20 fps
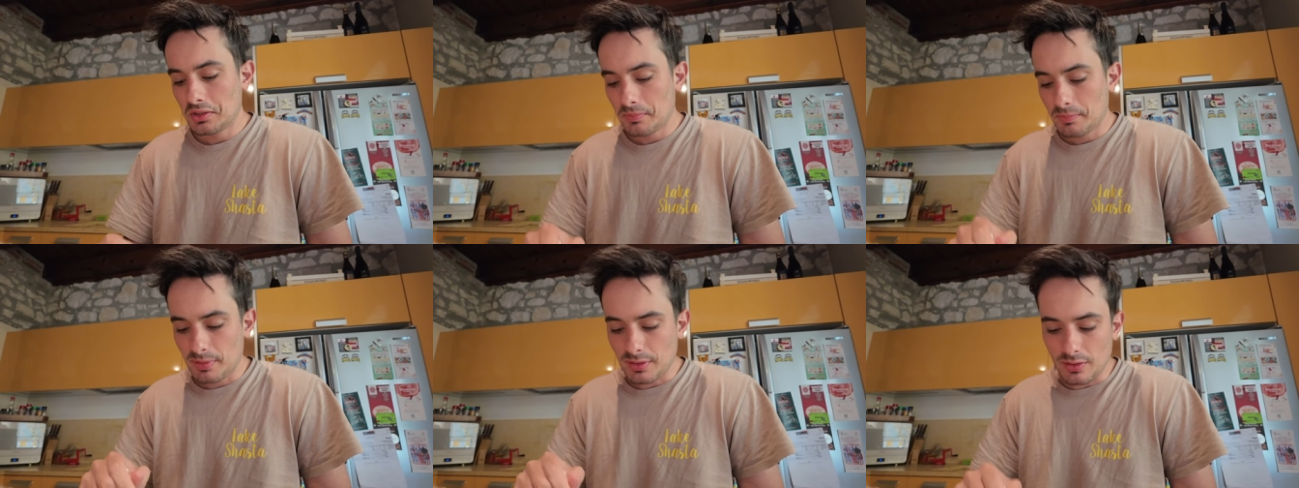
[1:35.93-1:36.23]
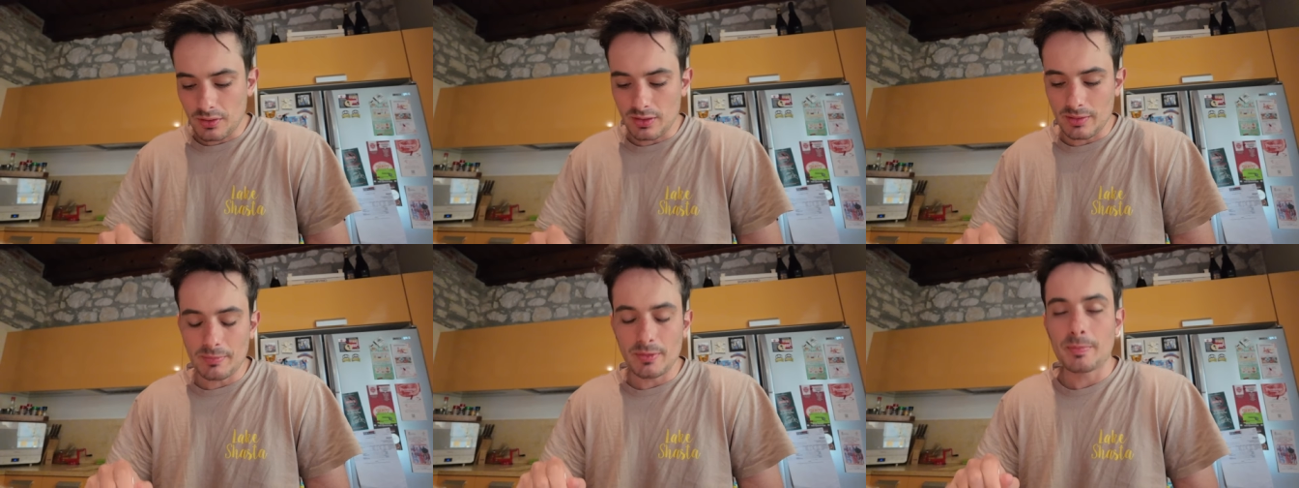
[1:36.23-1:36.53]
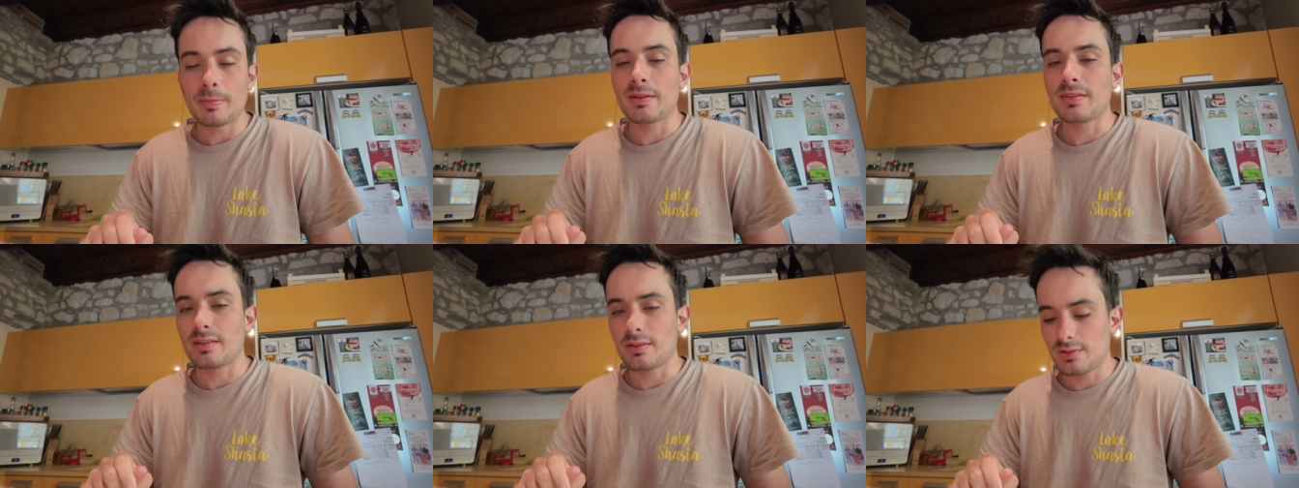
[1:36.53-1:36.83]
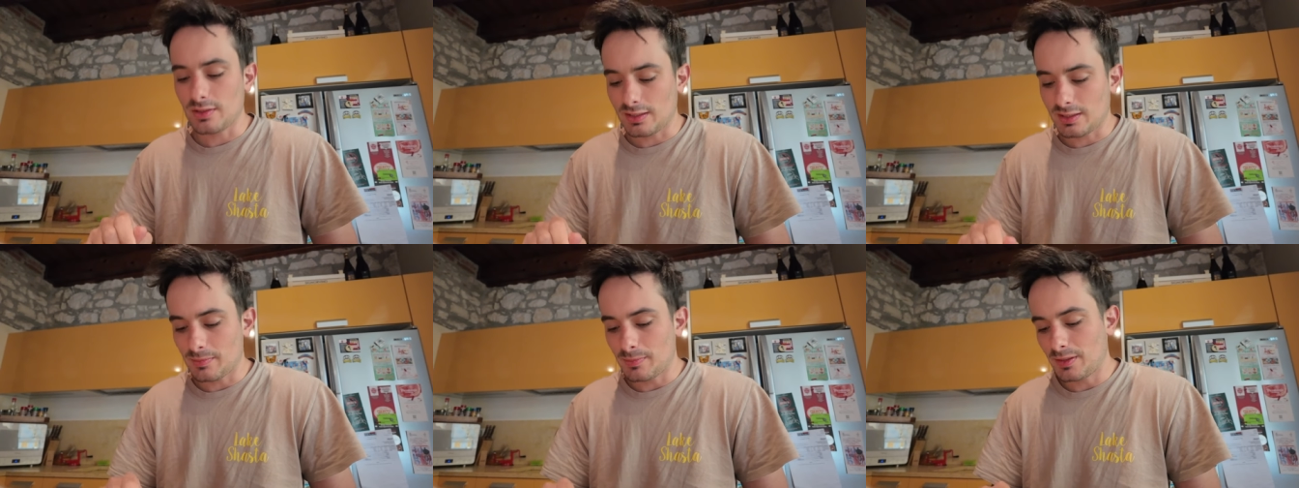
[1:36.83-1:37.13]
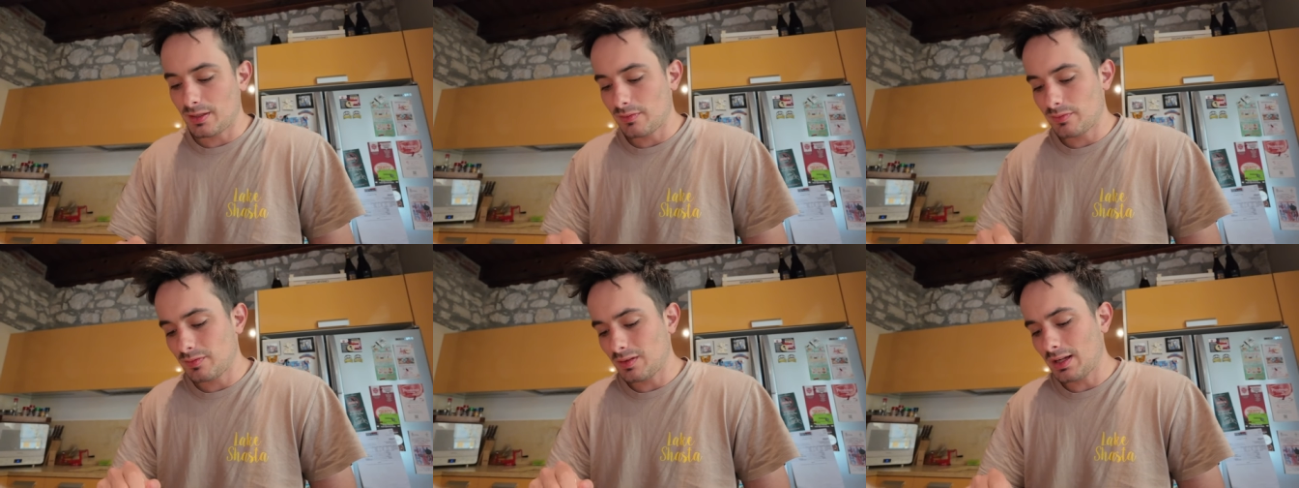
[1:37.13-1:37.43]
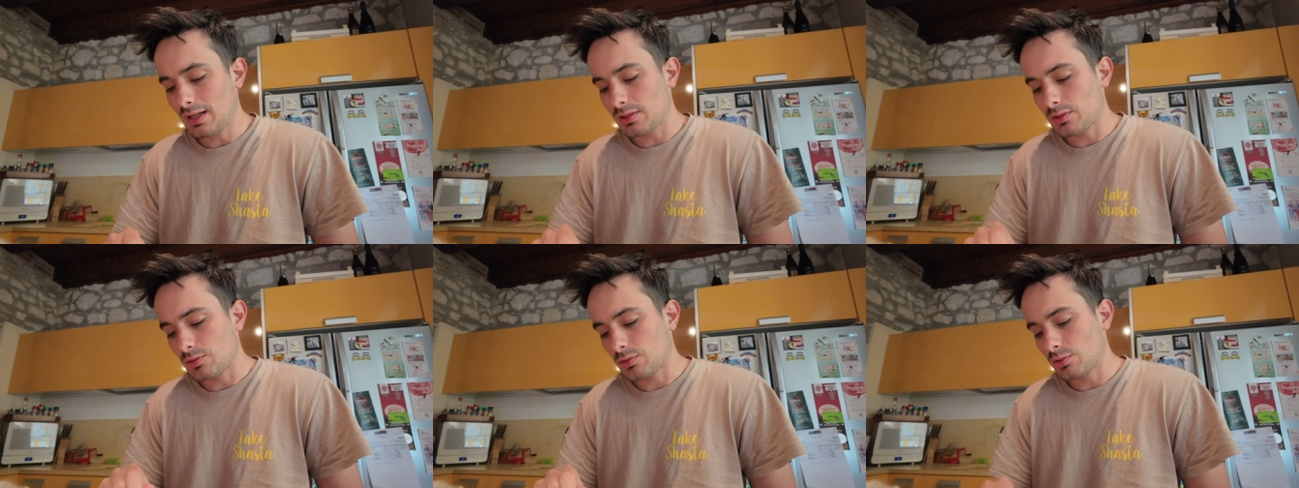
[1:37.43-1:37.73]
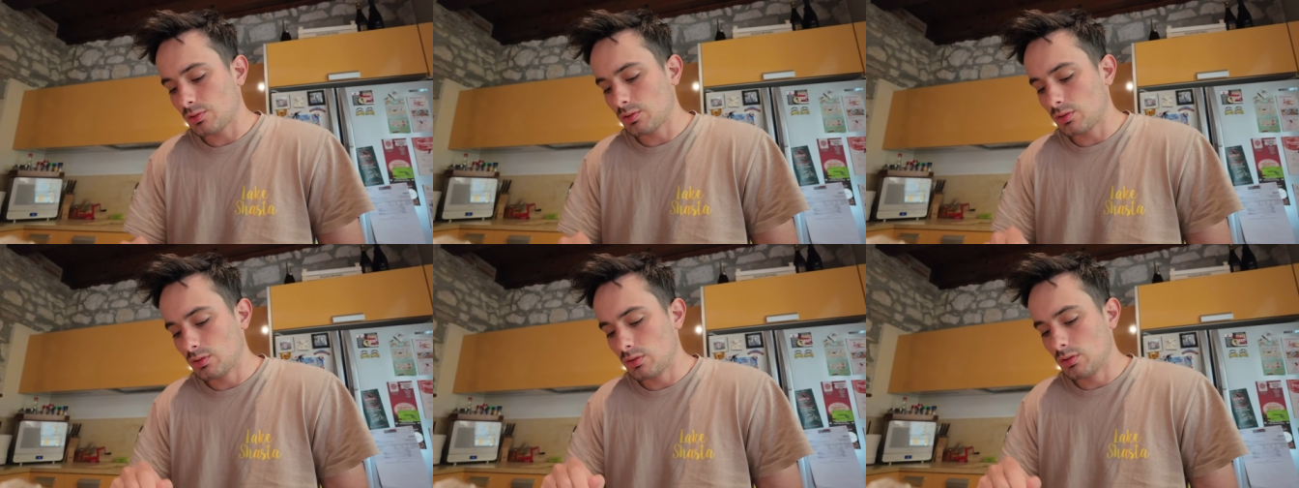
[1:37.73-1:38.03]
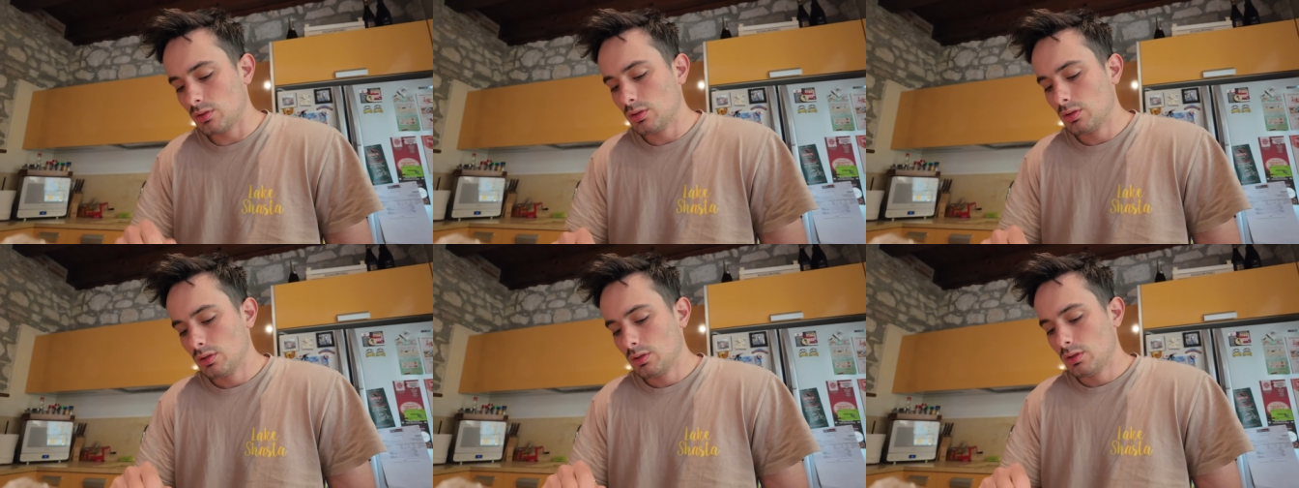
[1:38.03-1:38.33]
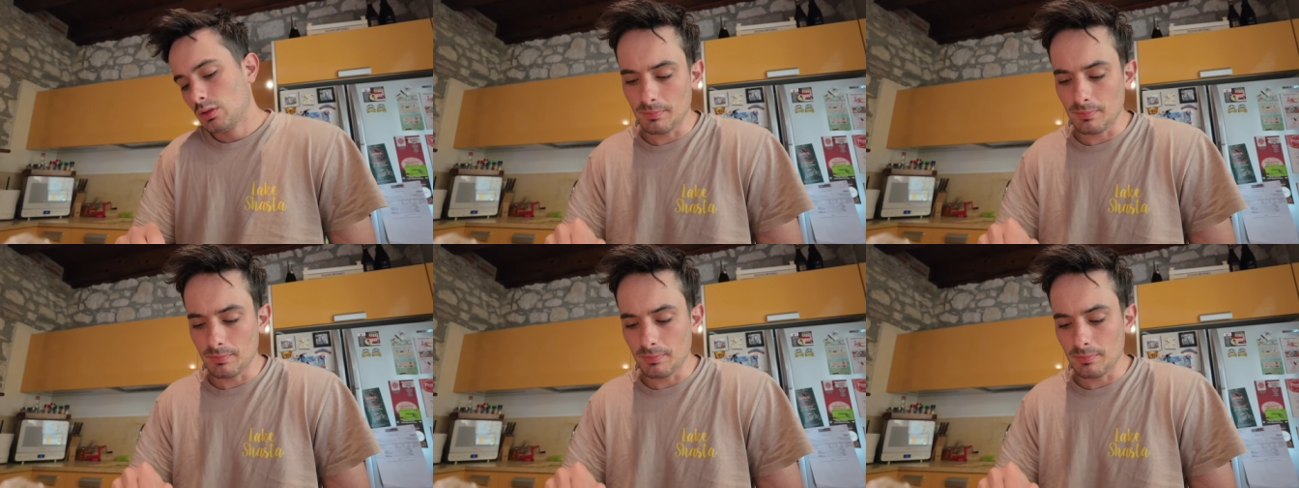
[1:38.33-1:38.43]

però le mie passeggiate me le faccio,